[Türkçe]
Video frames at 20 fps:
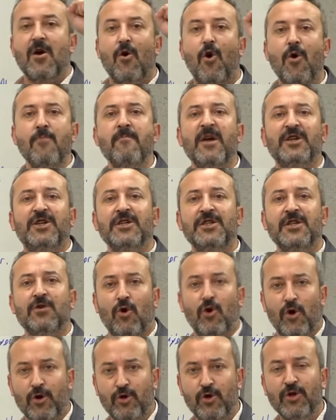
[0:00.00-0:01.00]
15.
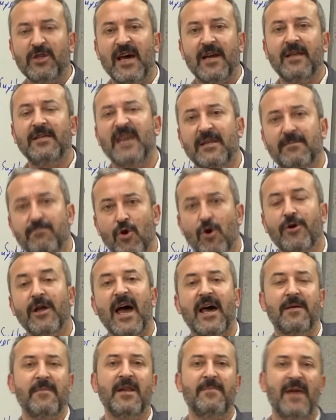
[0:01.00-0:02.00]
kolorduyu terhis etmiyor
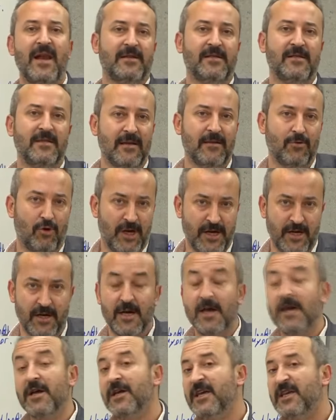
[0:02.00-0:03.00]
Ermeni belasından dolayı.
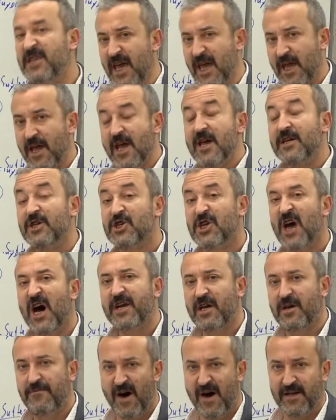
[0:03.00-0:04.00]
2.
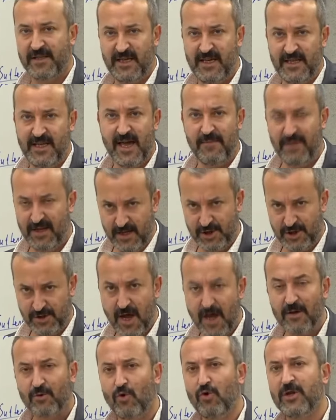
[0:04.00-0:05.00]
Şark Fatihi diye bilinir.
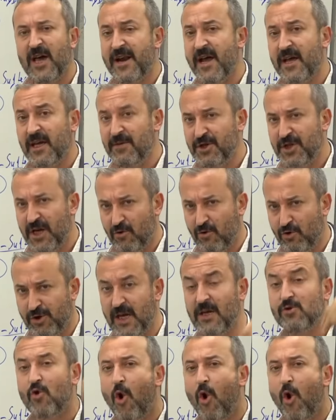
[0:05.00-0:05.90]
Doğuda herhangi bir şey görürseniz